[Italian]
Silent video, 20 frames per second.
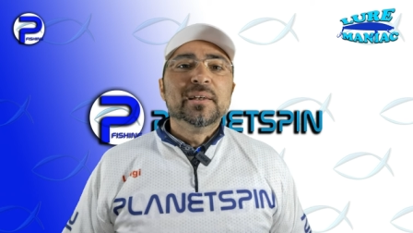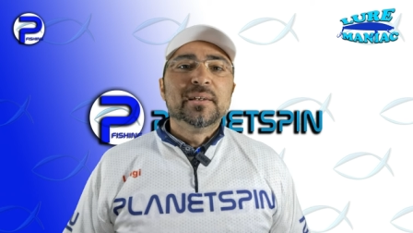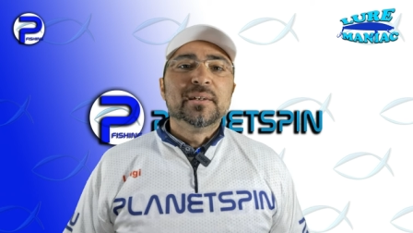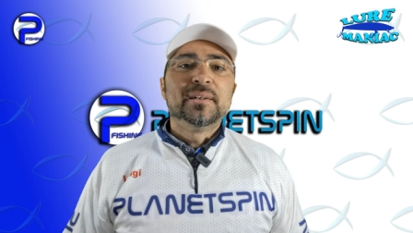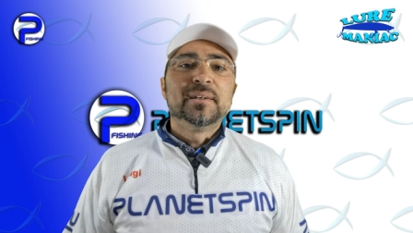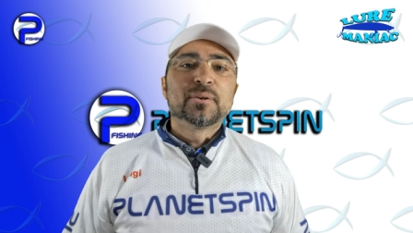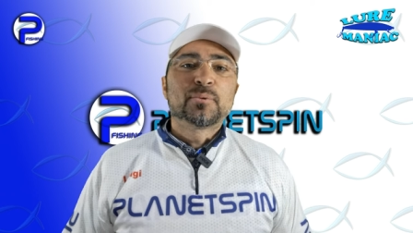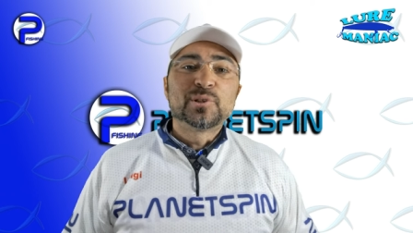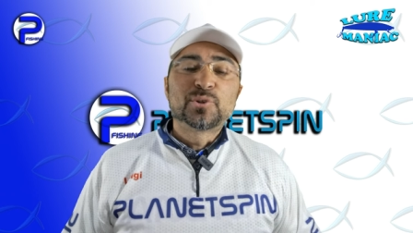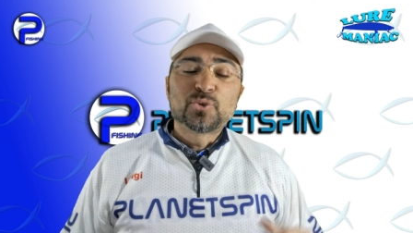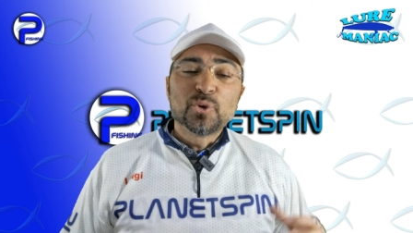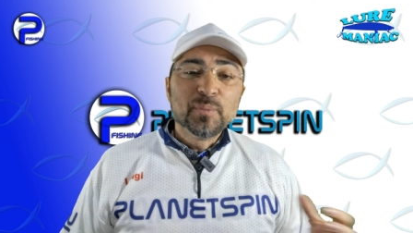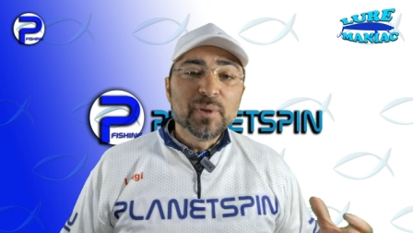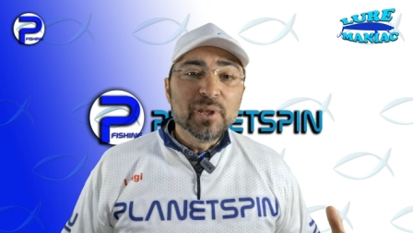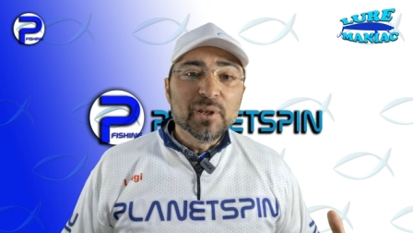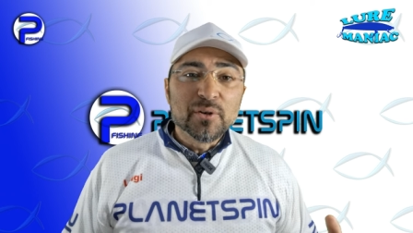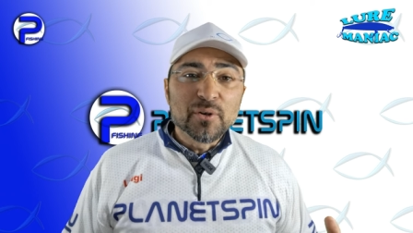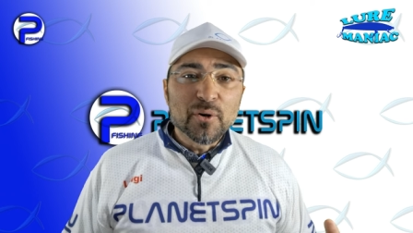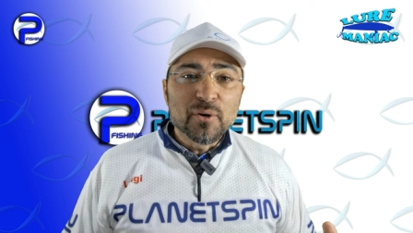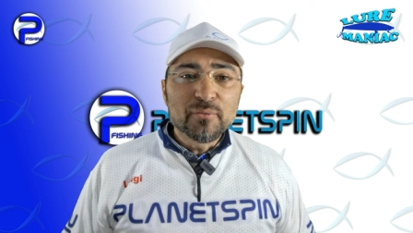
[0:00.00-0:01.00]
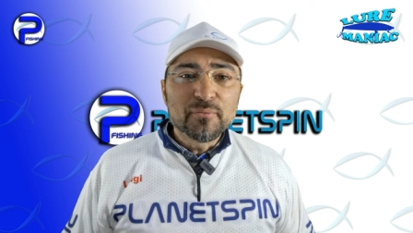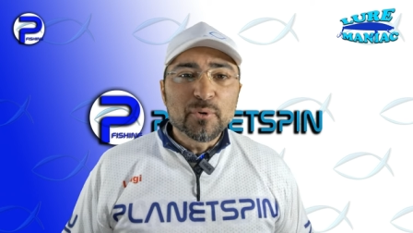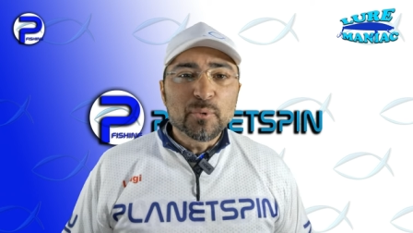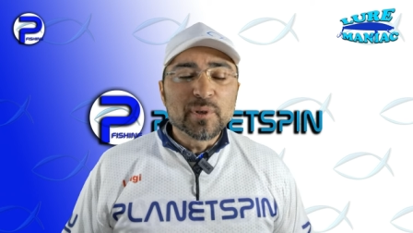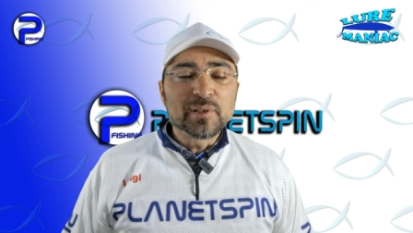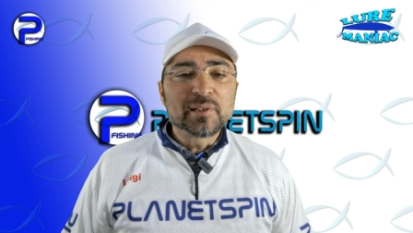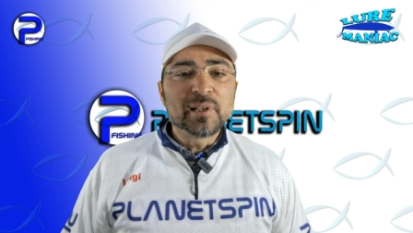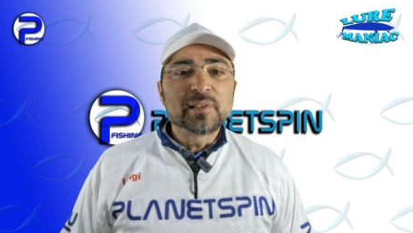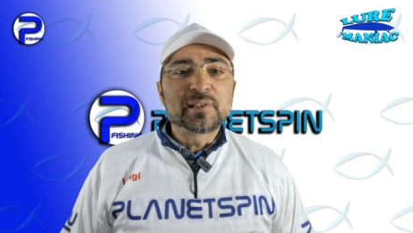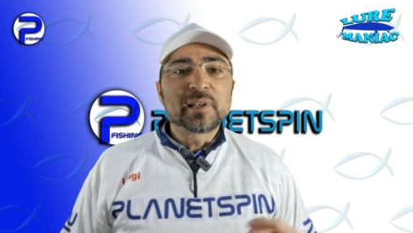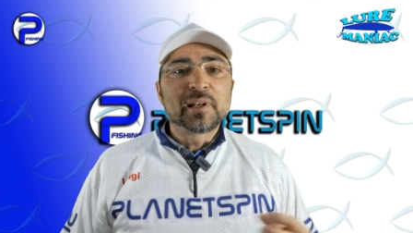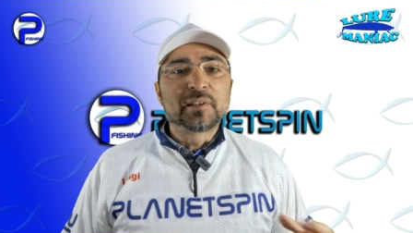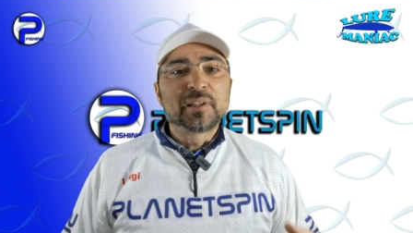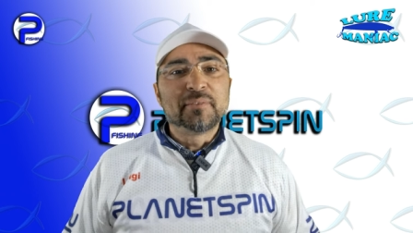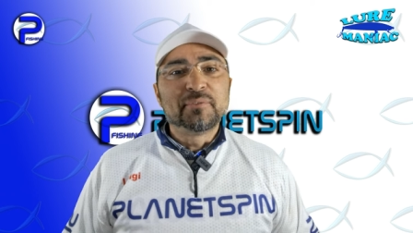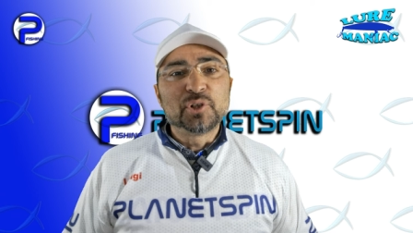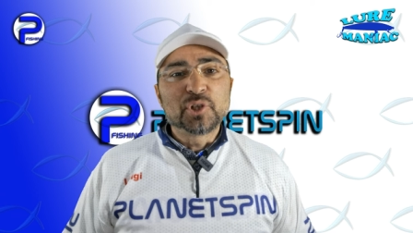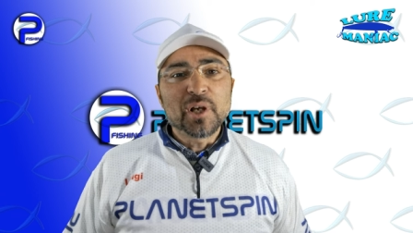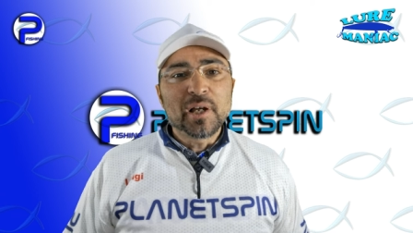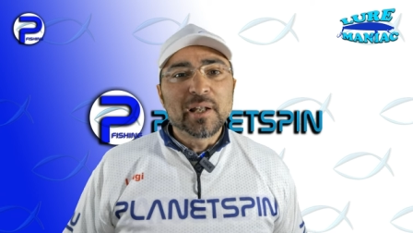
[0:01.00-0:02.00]
eh, questo Minnow, questo esca
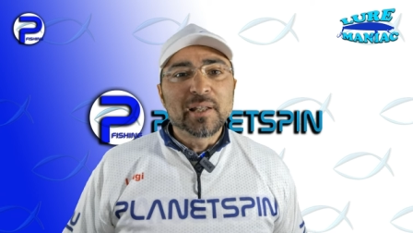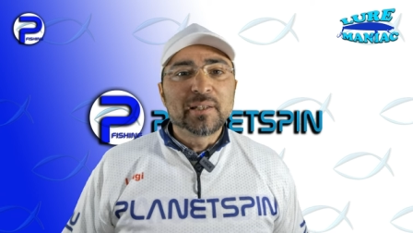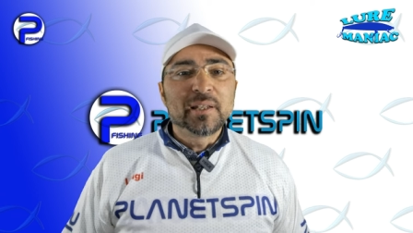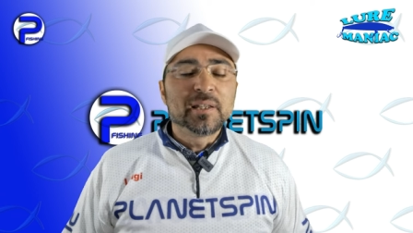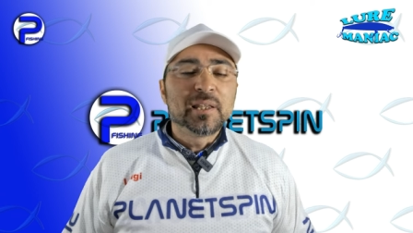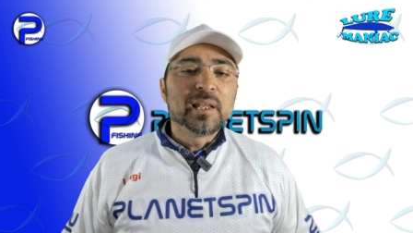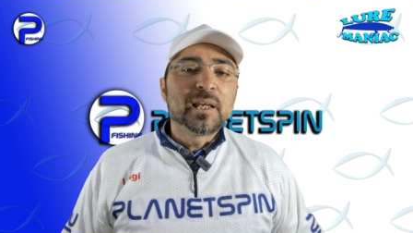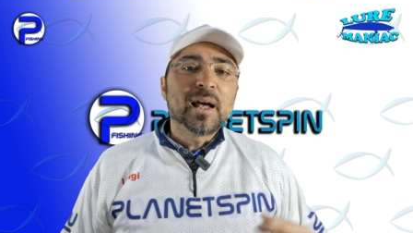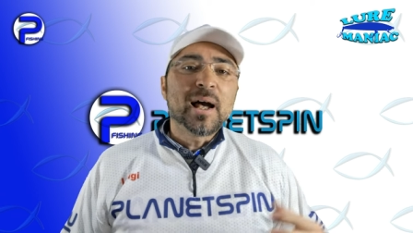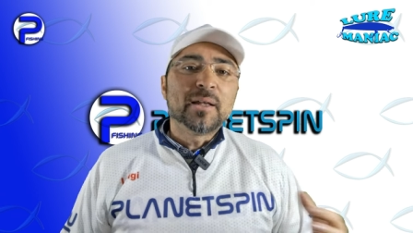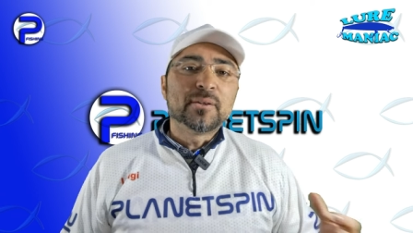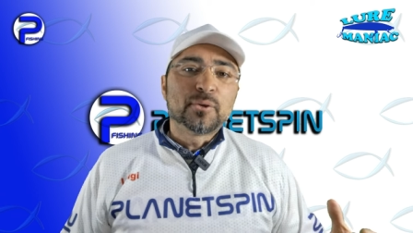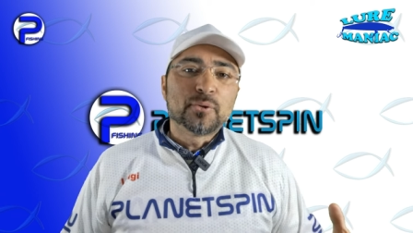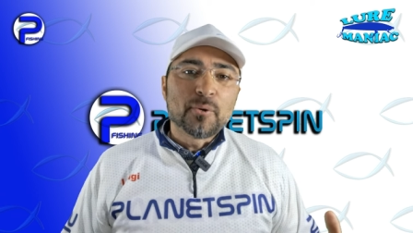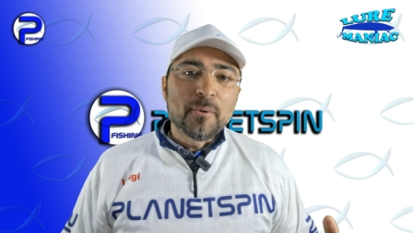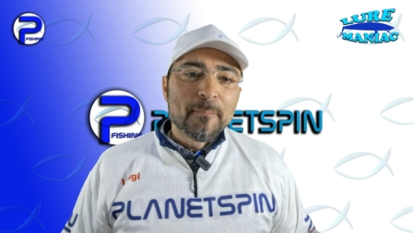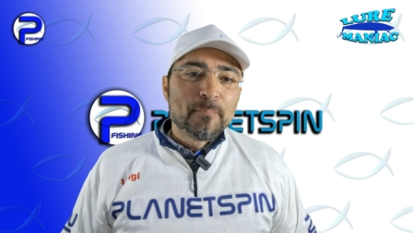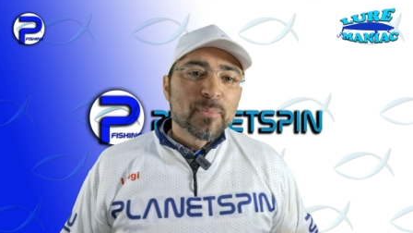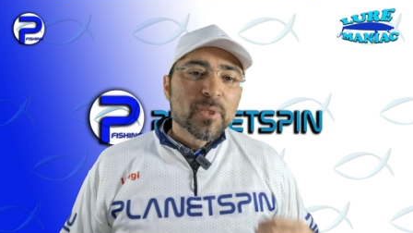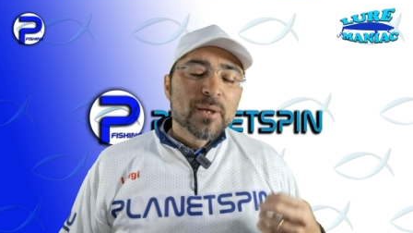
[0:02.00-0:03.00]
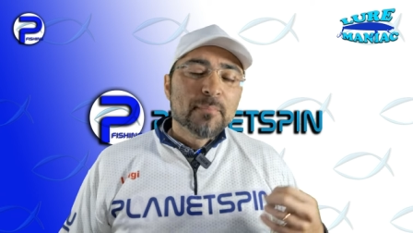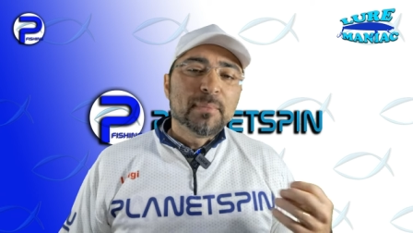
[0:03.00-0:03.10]
artificiale dedicato